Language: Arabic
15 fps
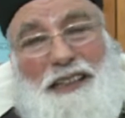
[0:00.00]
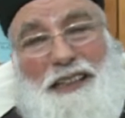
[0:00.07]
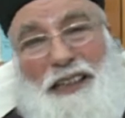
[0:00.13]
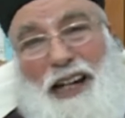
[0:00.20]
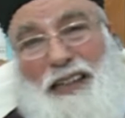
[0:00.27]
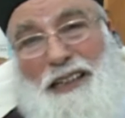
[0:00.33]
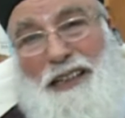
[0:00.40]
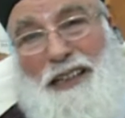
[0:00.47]

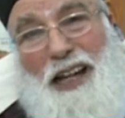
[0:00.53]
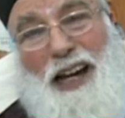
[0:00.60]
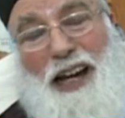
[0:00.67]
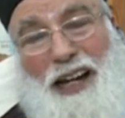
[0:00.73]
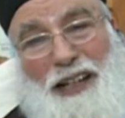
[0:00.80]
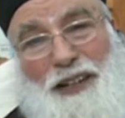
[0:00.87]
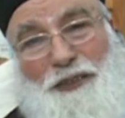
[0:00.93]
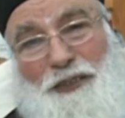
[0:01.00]
يعني لا
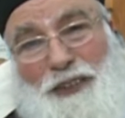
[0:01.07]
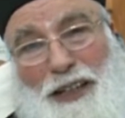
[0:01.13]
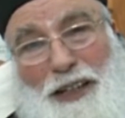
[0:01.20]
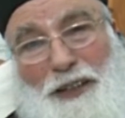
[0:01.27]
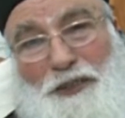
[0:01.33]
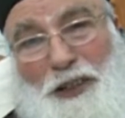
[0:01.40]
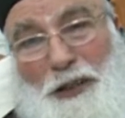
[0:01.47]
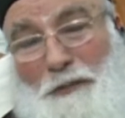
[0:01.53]
أعرف
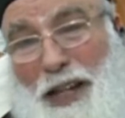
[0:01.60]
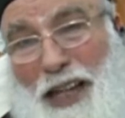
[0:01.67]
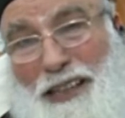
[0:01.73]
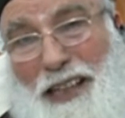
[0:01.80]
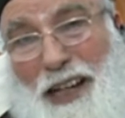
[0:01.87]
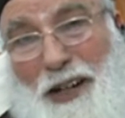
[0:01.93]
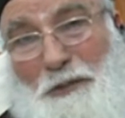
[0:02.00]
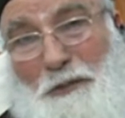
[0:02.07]
في, في
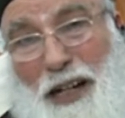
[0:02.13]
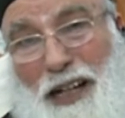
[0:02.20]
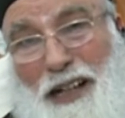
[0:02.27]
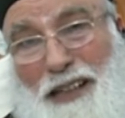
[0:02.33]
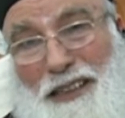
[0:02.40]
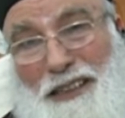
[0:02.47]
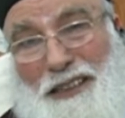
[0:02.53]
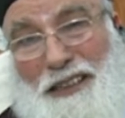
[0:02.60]
ماذا
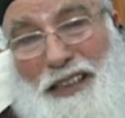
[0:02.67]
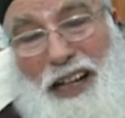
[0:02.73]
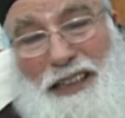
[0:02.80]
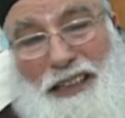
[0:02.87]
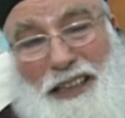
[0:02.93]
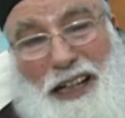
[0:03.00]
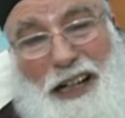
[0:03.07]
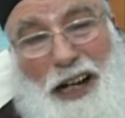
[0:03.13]
هم
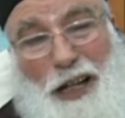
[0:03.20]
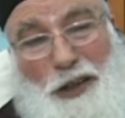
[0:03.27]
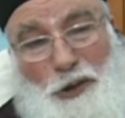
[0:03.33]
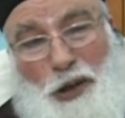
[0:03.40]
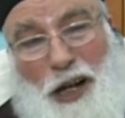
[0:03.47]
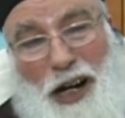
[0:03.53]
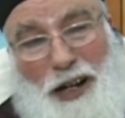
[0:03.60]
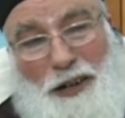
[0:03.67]
يعني
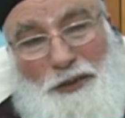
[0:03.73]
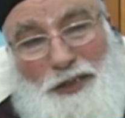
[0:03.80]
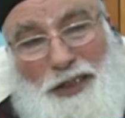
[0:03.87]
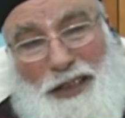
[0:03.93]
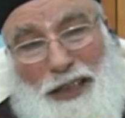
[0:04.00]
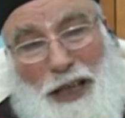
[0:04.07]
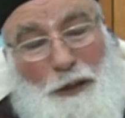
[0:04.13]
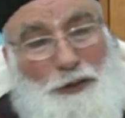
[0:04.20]
نقلوها
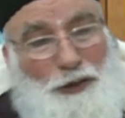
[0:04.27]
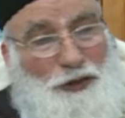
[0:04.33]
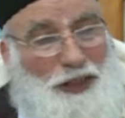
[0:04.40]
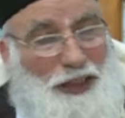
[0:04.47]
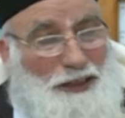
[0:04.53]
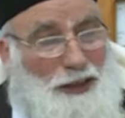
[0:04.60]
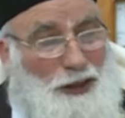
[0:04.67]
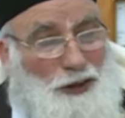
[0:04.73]
يبدو في
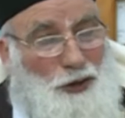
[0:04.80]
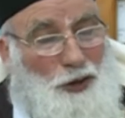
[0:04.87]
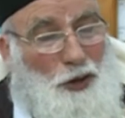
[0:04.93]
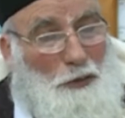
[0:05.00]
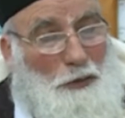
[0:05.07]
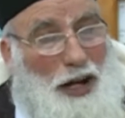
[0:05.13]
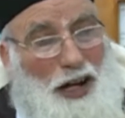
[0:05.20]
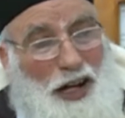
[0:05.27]
قطعة
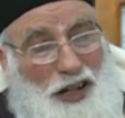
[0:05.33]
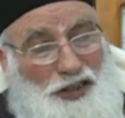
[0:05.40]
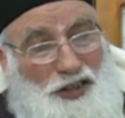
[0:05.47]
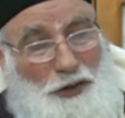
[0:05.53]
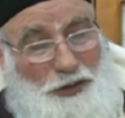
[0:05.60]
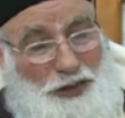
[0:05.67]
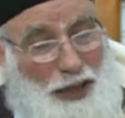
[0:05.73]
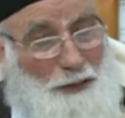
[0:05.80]

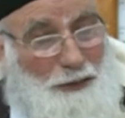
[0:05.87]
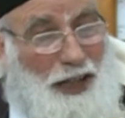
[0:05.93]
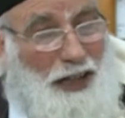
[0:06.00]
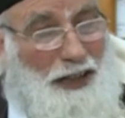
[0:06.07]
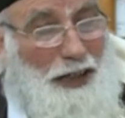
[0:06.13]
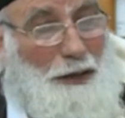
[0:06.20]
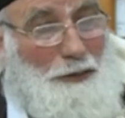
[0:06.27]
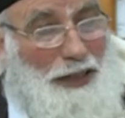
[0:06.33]
قماش أو شيء من
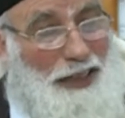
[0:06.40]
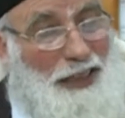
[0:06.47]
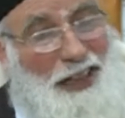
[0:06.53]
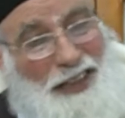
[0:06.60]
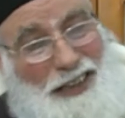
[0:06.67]
هالقبيل